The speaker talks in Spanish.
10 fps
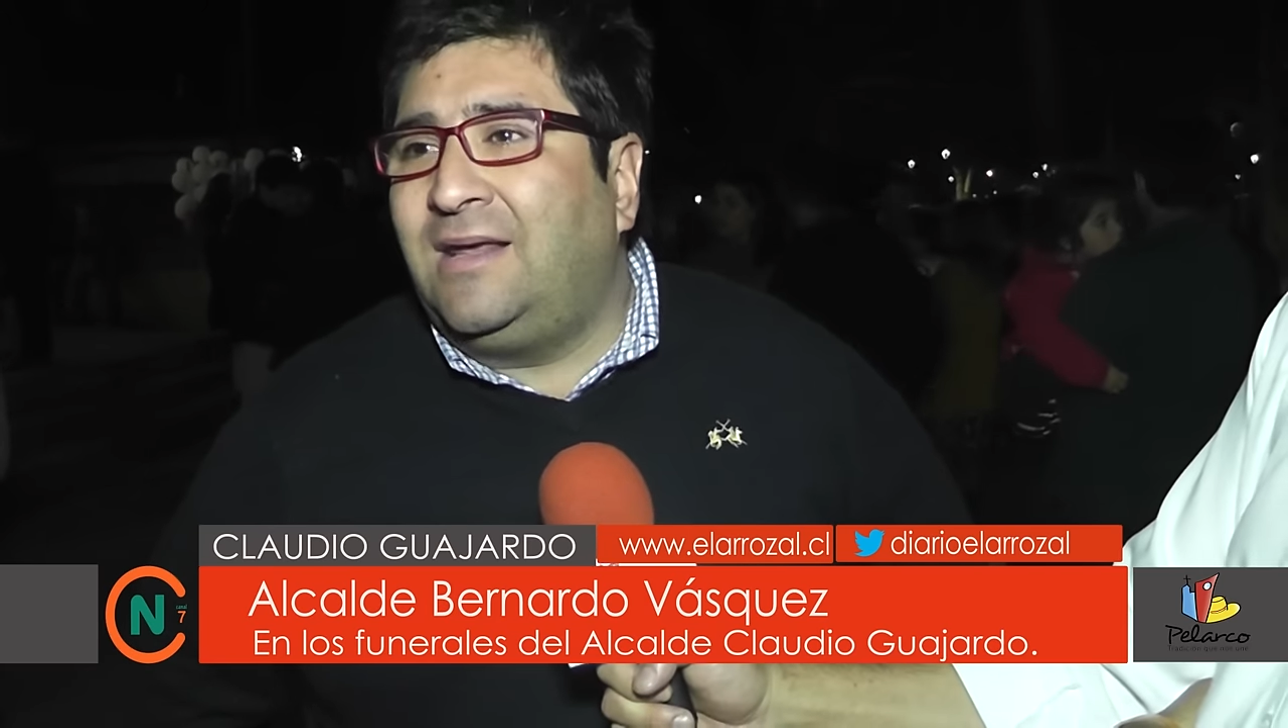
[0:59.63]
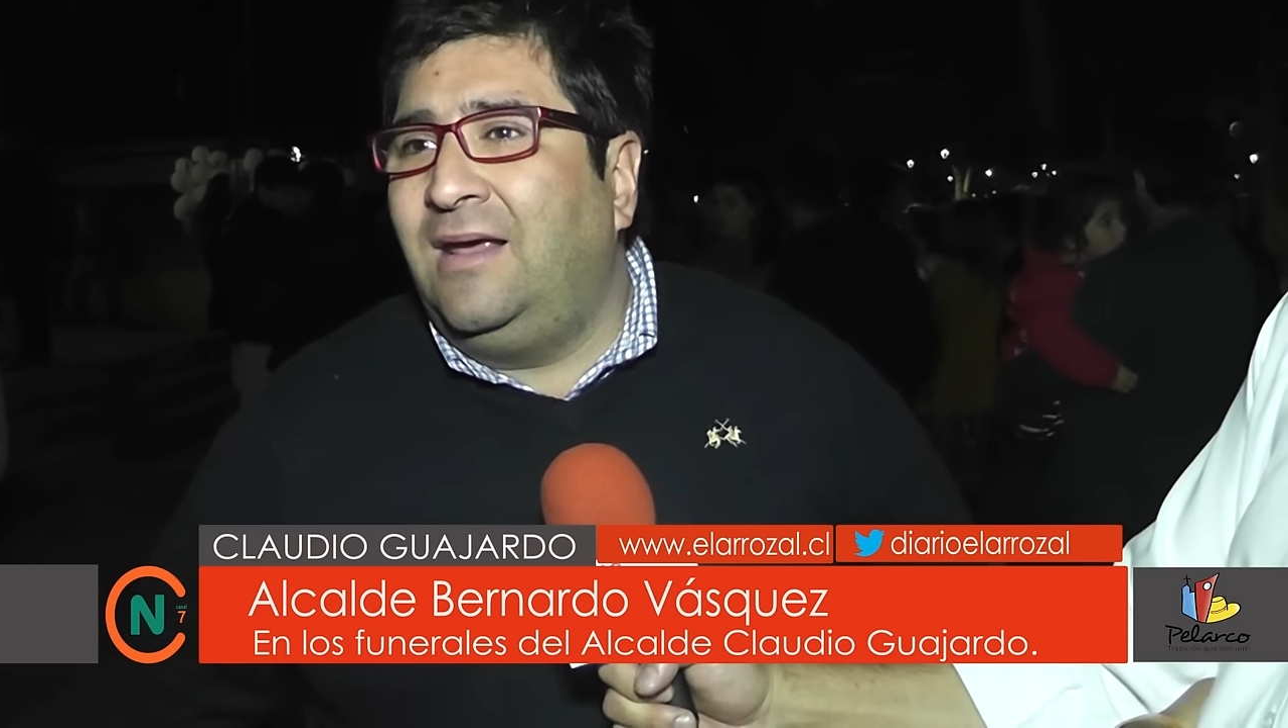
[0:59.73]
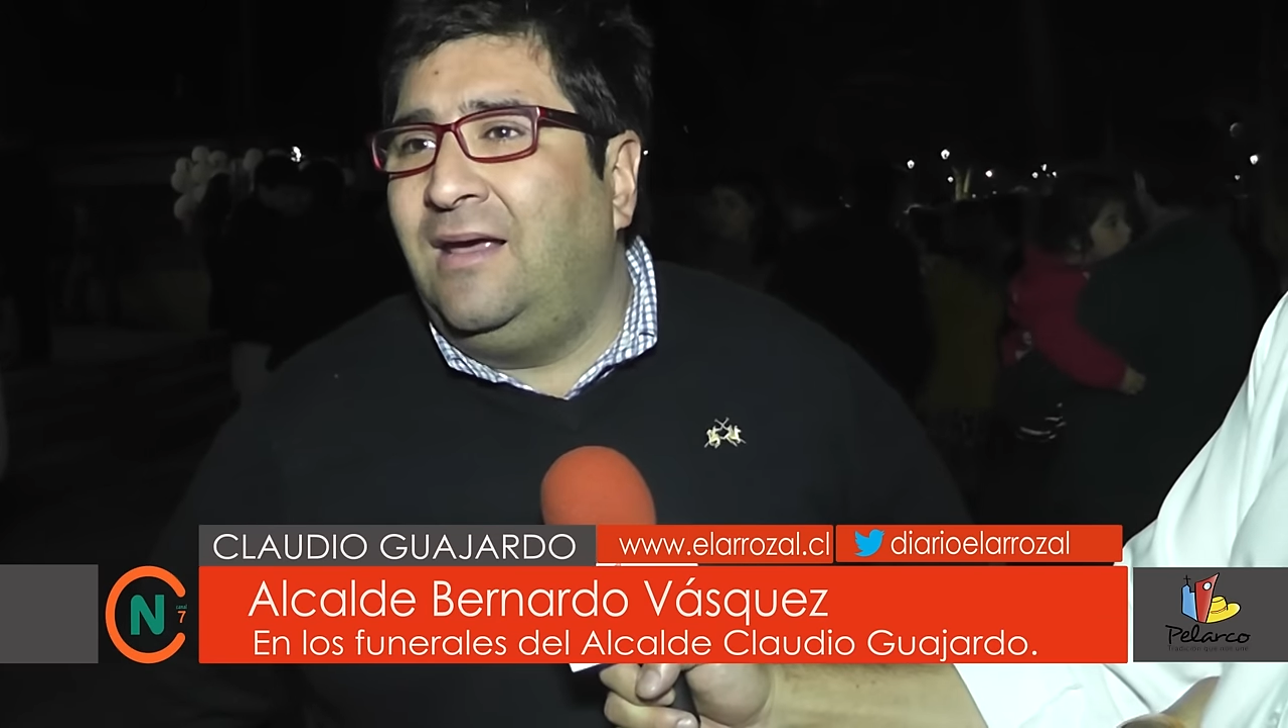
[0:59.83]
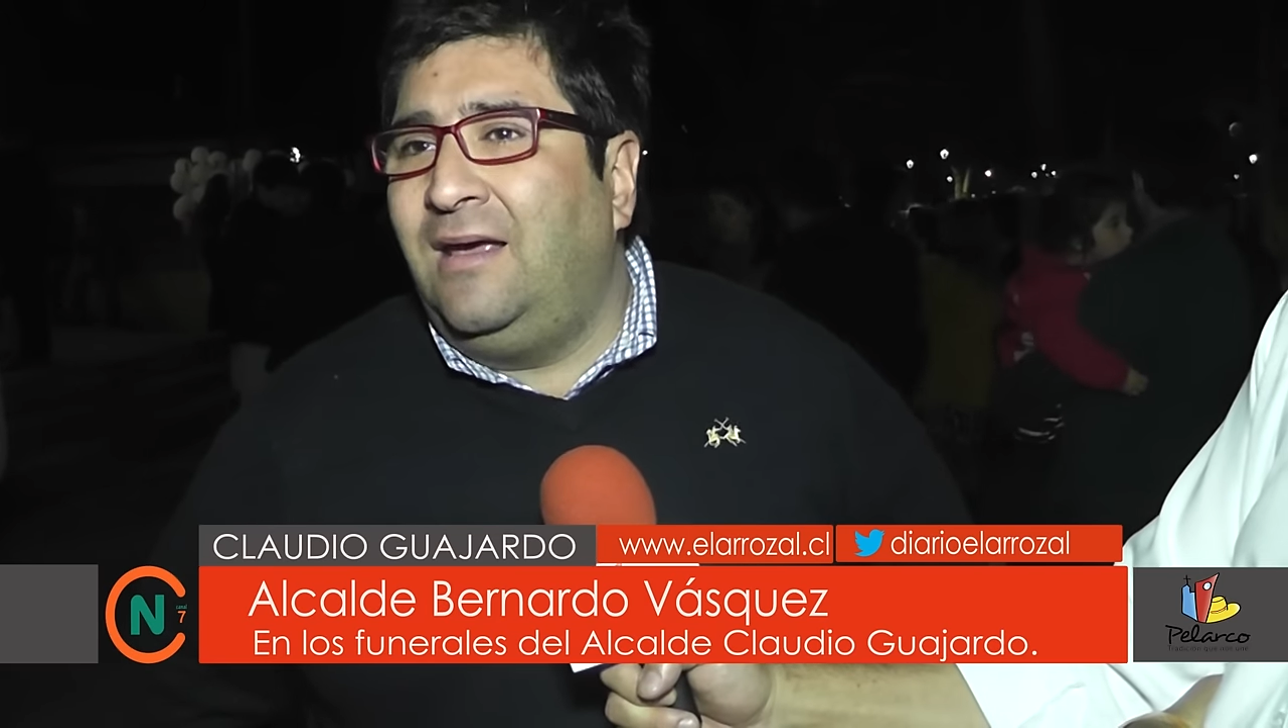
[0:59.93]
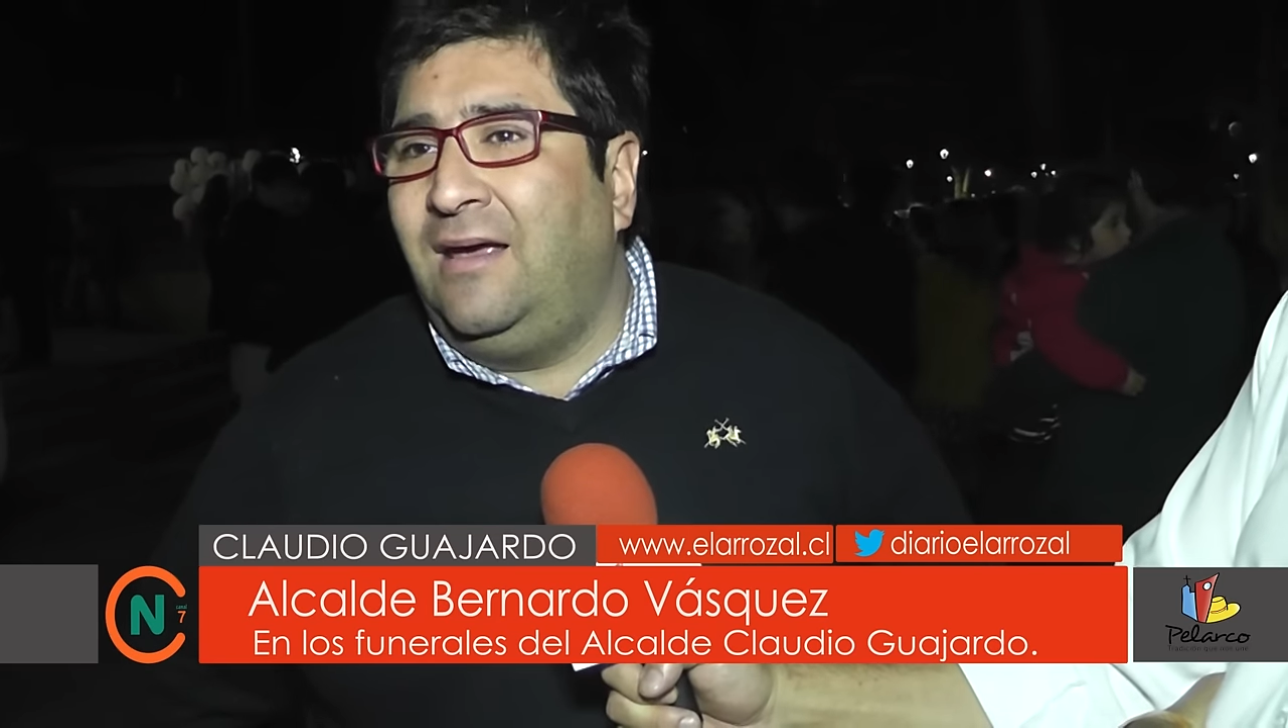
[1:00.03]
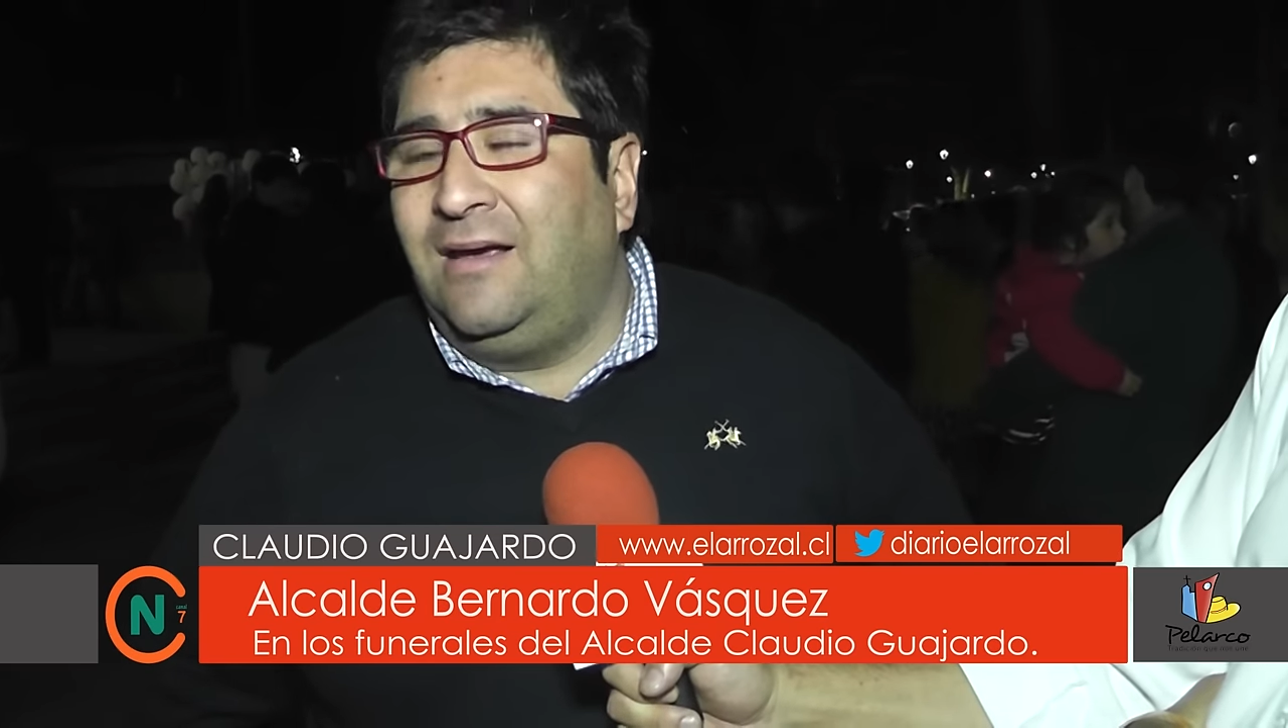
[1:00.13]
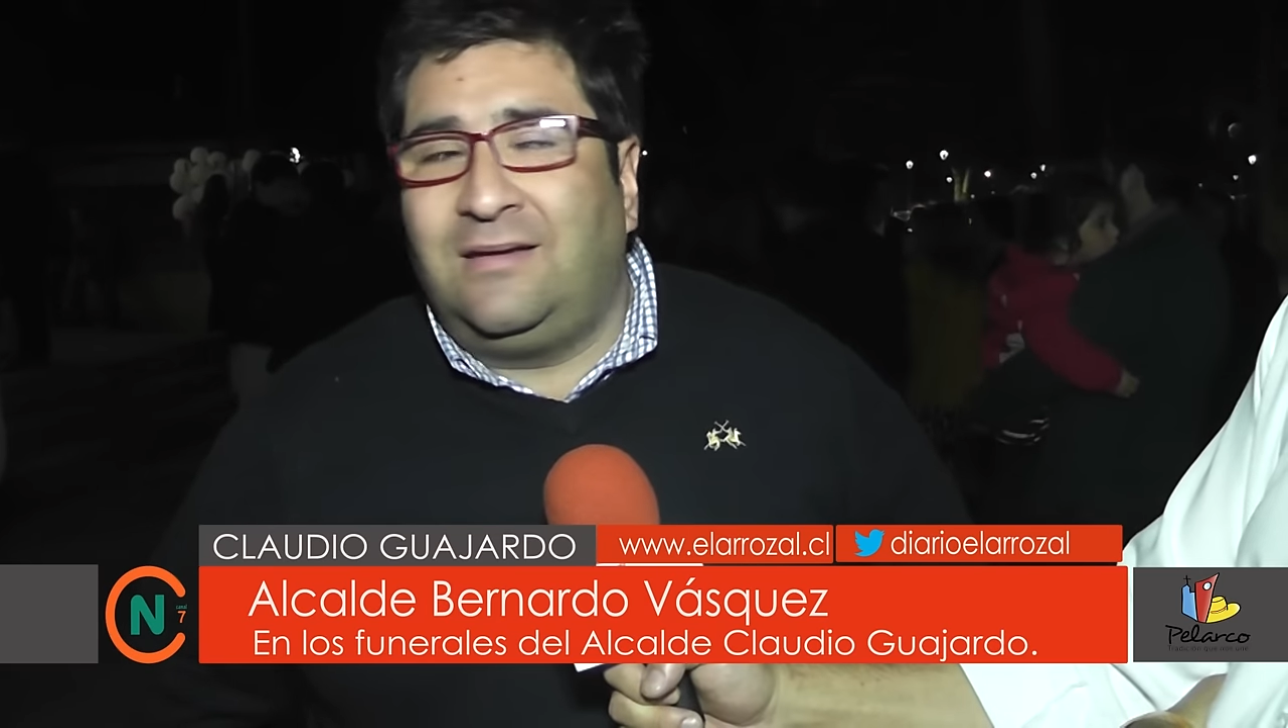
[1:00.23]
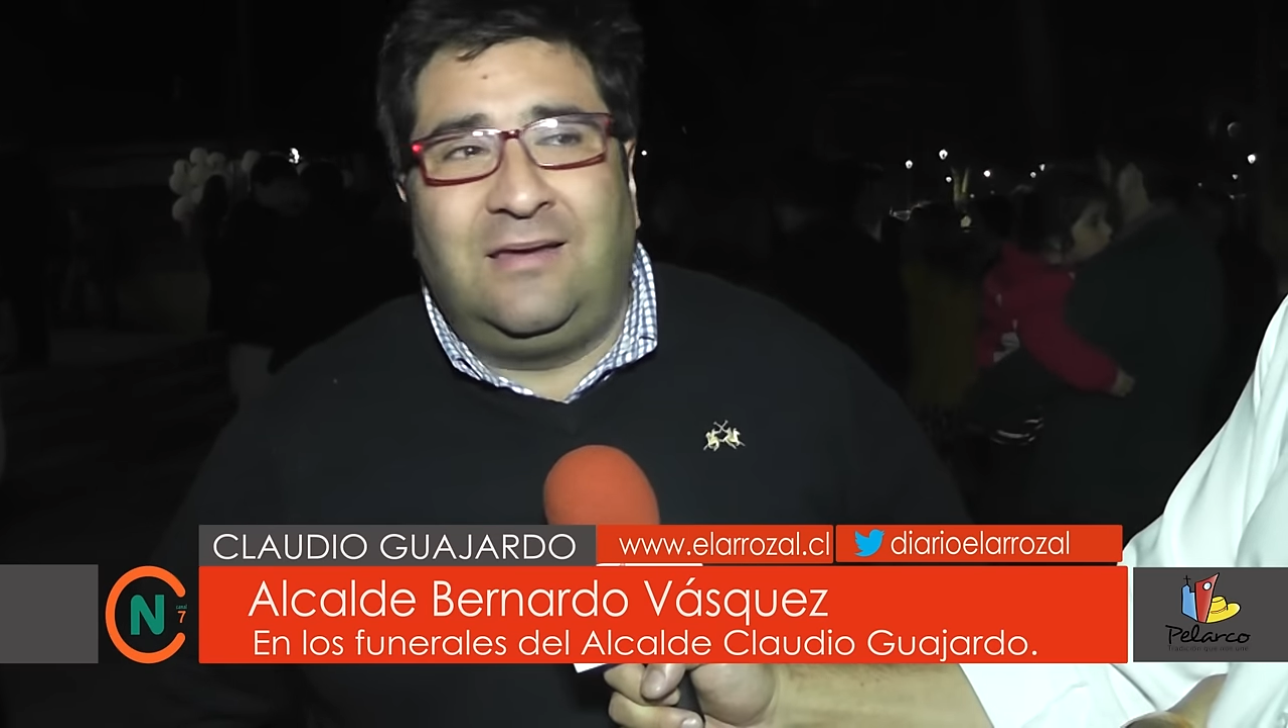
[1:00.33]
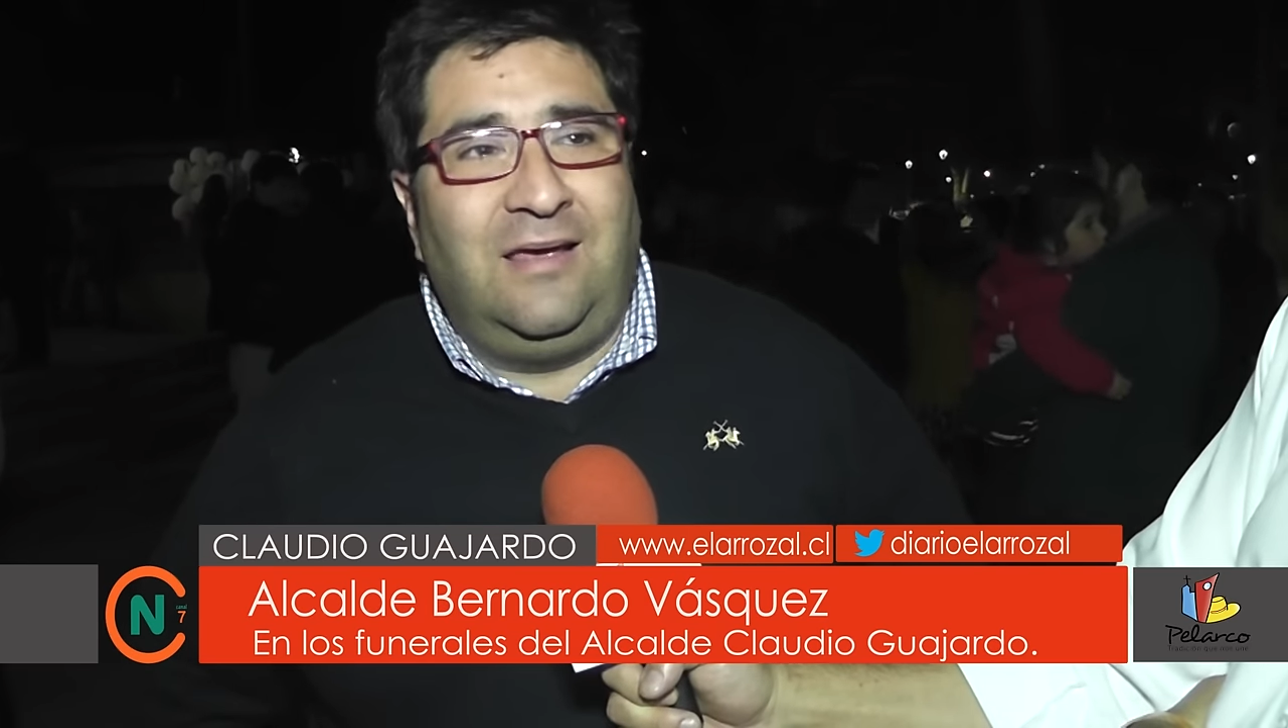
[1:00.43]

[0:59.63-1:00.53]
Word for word: que,